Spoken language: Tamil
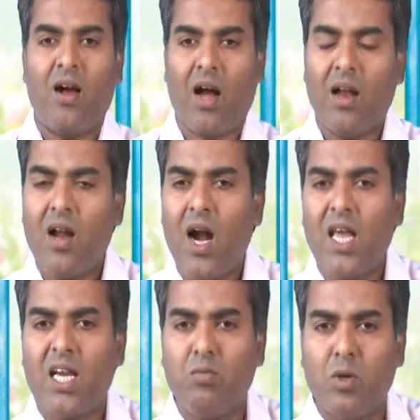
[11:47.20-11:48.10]

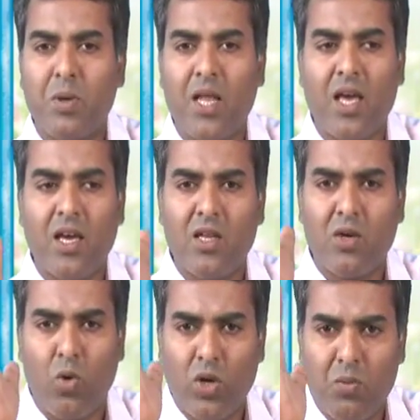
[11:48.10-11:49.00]
கண்ணாடிக்கு முன்பதான் எது
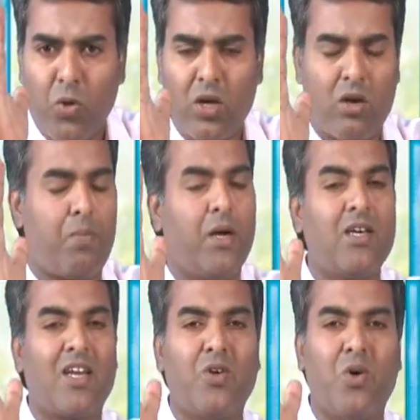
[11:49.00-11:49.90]
கொண்டு
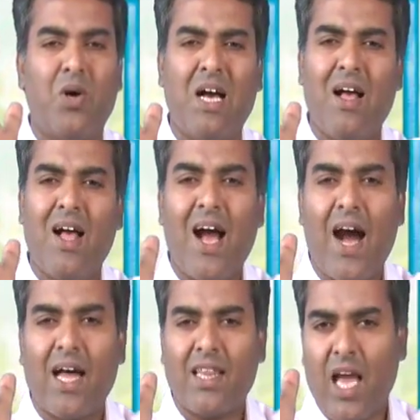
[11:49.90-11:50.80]
போகப்படுகிறதோ
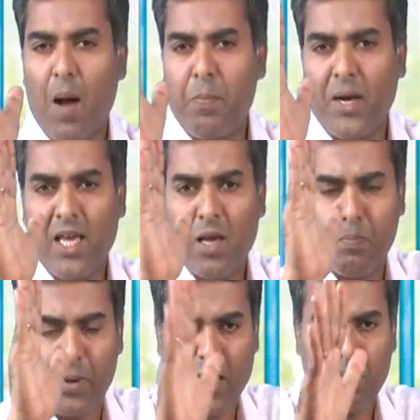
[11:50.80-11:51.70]
அதை அப்படியே
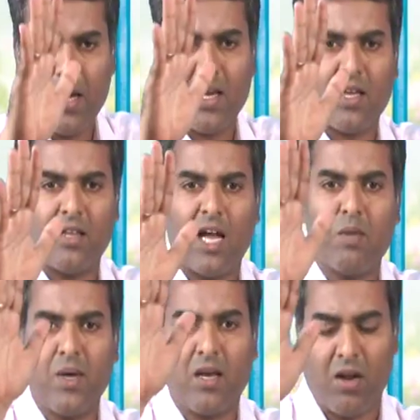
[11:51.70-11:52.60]
பிரதிபலிக்கிற
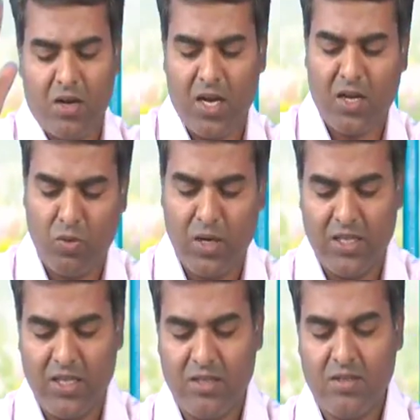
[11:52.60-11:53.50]
தன்மை
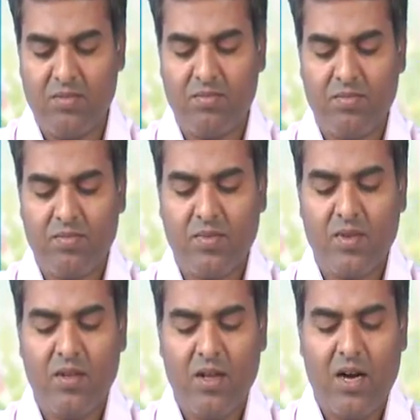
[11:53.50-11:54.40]
கண்ணாடிக்குள்ளது
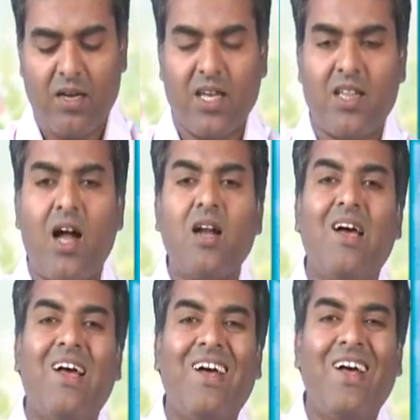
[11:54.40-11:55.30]
அதைதான்
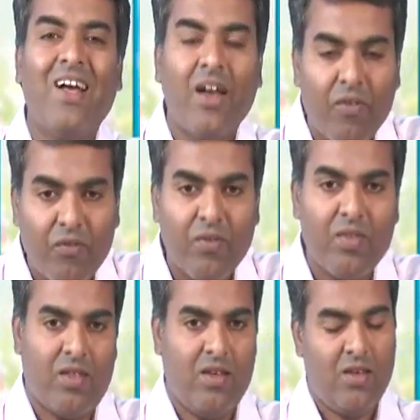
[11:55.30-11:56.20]

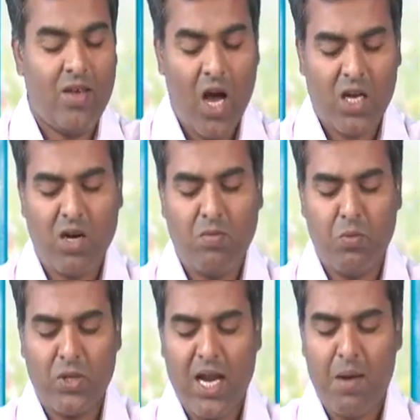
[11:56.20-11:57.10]
யாக்கபு
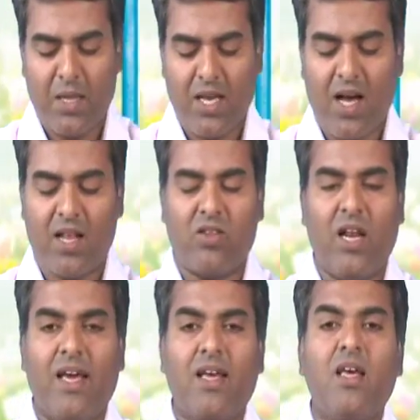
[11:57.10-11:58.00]
முதலாம்
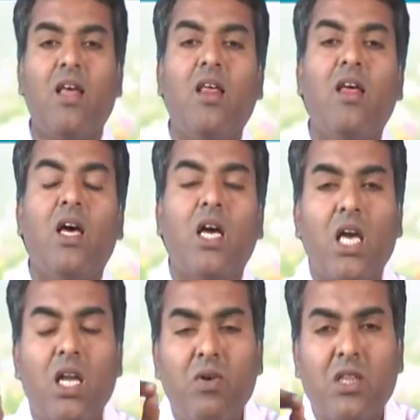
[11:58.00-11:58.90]
அதிகாரத்திலே
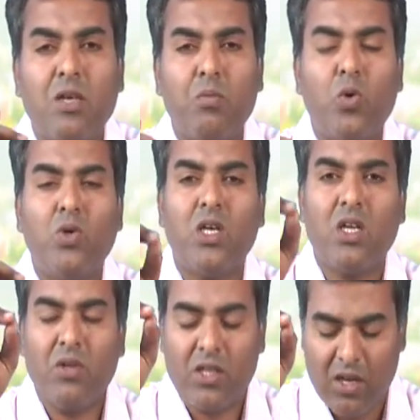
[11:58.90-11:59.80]
இருபத்தி மூன்று
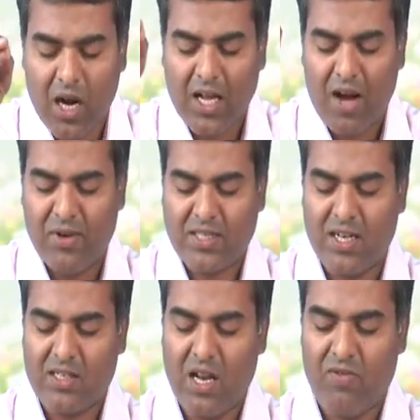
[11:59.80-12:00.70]
இருபத்தி நான்காம்
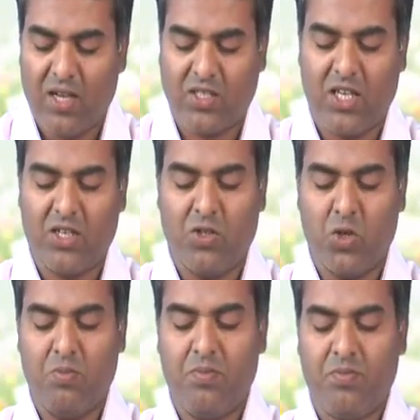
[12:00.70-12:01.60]
வசனத்திலே வாசிக்கின்றோம்